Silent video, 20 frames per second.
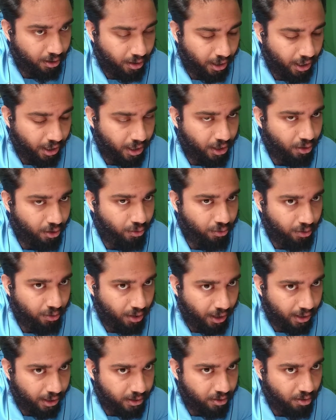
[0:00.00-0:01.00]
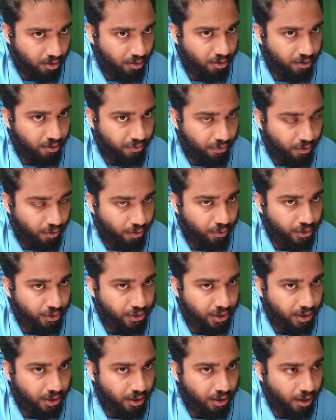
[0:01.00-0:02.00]
थैंक यू थैंक्स लॉट फॉर
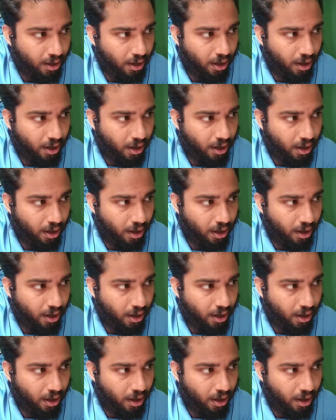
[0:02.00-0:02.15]
वॉचिंग